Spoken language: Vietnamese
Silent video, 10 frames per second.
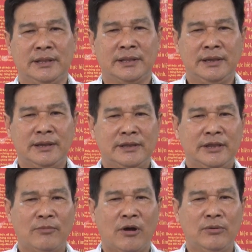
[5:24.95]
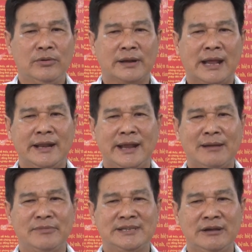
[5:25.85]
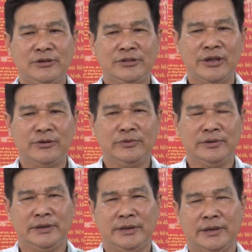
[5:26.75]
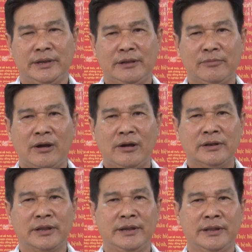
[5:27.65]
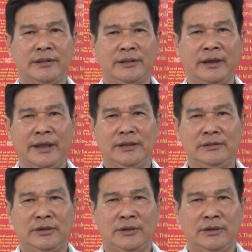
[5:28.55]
thì à, chi bộ đã đề ra 16 chỉ tiêu thì trong đó thì thực hiện